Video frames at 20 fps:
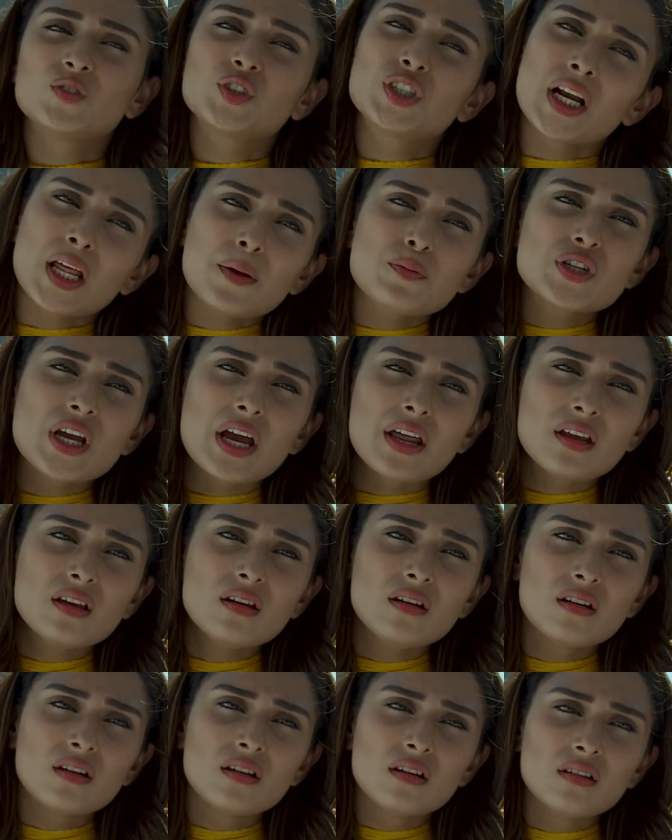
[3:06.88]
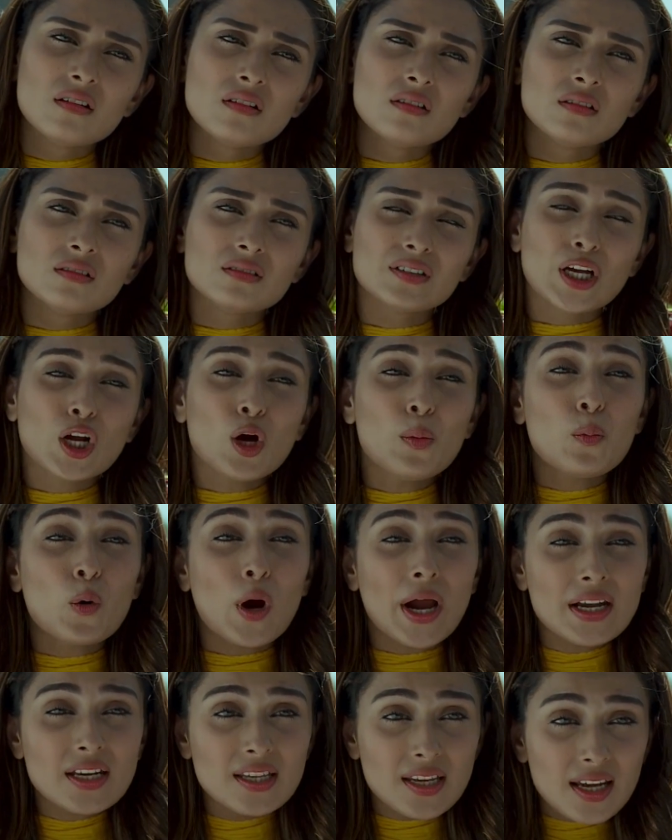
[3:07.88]
Kapa çeneni Şeri.
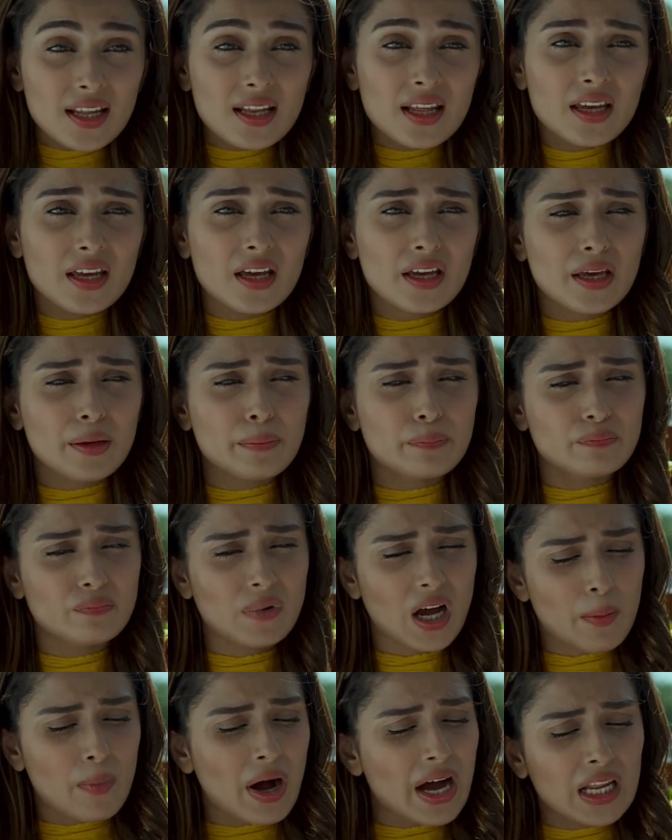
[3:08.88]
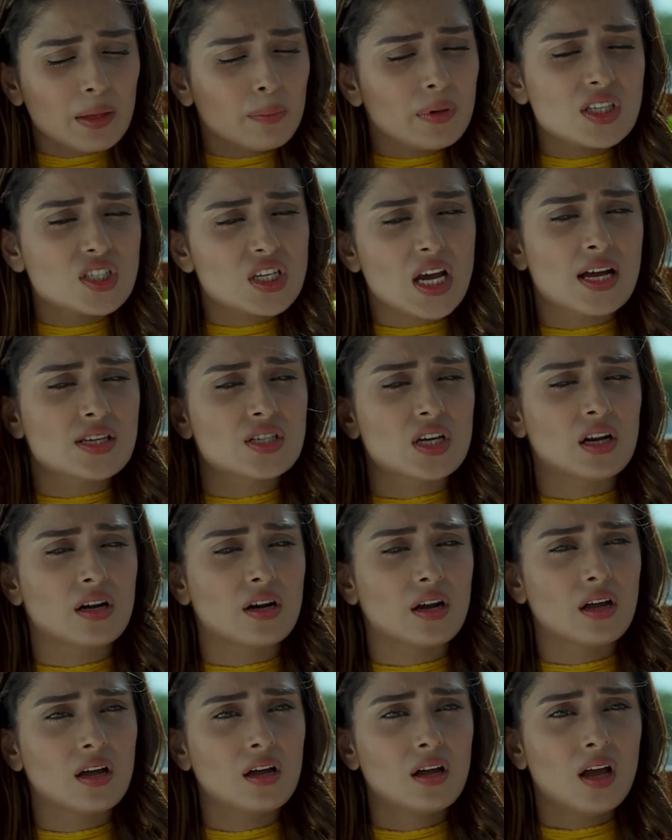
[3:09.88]
Mesele aramızda ne olduğu değil. Sorun şu
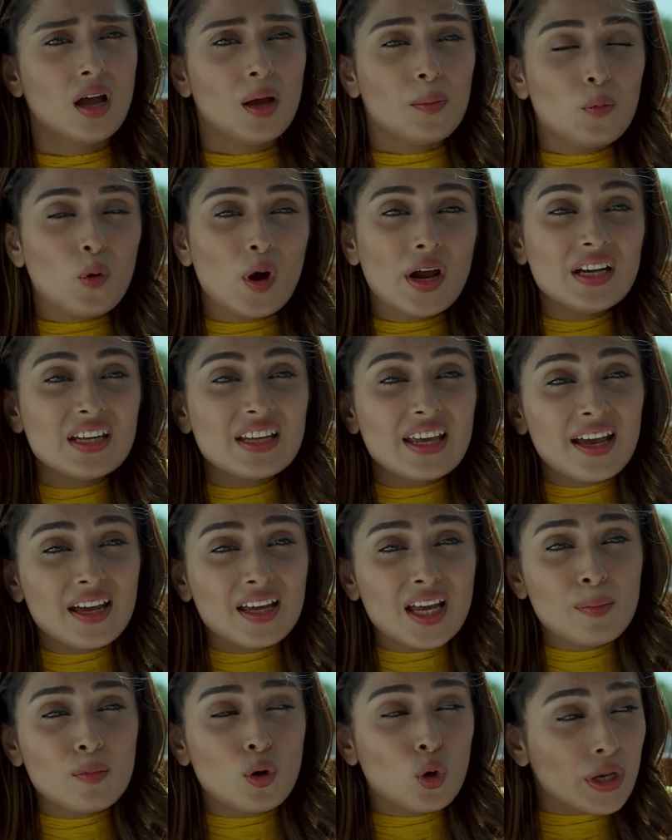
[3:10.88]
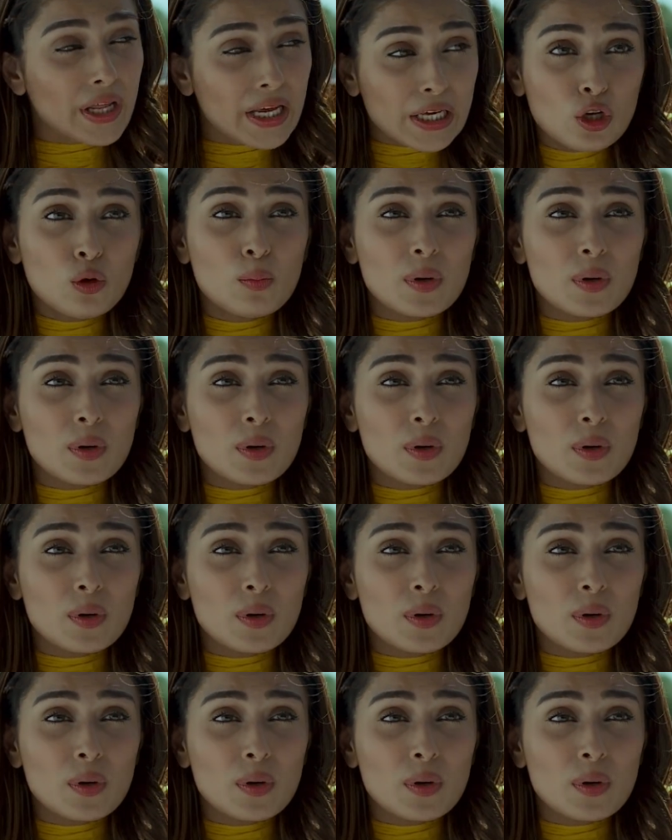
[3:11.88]
ki neden onlara